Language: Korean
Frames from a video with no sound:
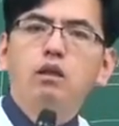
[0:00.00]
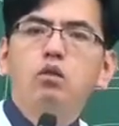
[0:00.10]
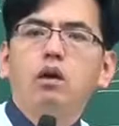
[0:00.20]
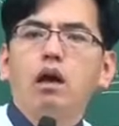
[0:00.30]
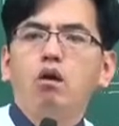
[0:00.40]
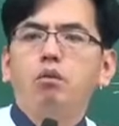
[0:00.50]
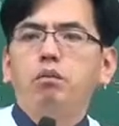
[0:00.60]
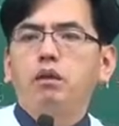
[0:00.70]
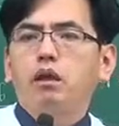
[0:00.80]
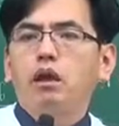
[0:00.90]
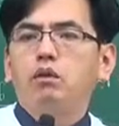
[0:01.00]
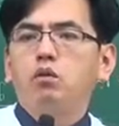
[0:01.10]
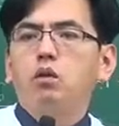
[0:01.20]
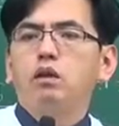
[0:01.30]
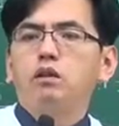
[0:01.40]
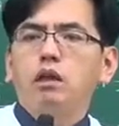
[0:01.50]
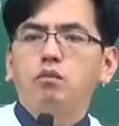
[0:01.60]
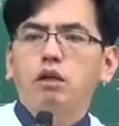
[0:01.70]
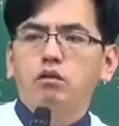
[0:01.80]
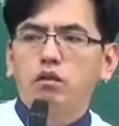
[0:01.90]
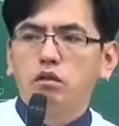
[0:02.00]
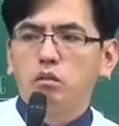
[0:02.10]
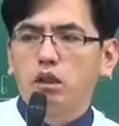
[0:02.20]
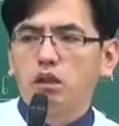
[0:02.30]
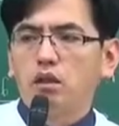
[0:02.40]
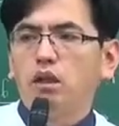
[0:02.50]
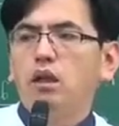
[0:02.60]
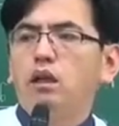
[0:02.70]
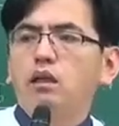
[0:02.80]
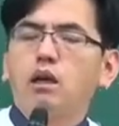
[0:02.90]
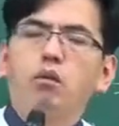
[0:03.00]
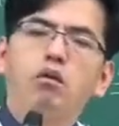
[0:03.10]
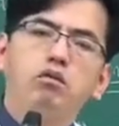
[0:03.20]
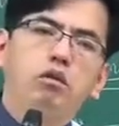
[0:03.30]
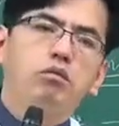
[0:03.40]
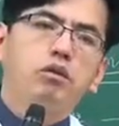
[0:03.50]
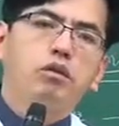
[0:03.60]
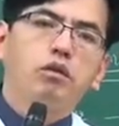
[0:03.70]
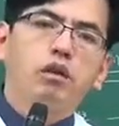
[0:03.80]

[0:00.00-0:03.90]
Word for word: 총 9개 정도까지 세분할 수 있습니다. 근데 다 외울 수 없고요.